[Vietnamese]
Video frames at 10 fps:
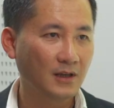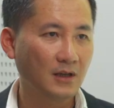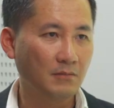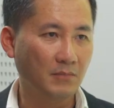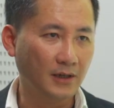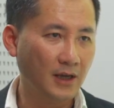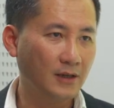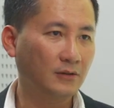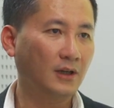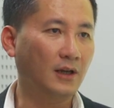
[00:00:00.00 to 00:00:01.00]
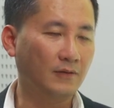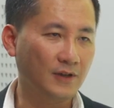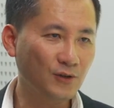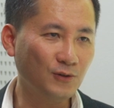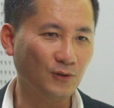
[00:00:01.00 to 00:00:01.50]
ừ. mà đây có thể là
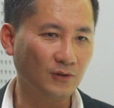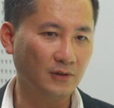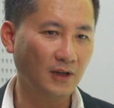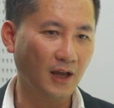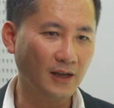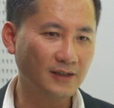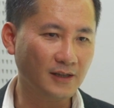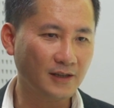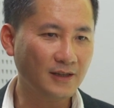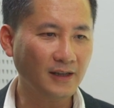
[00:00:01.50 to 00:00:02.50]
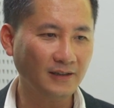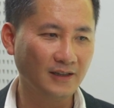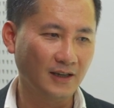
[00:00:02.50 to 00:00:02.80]
ví dụ như là anh chạy xe nhanh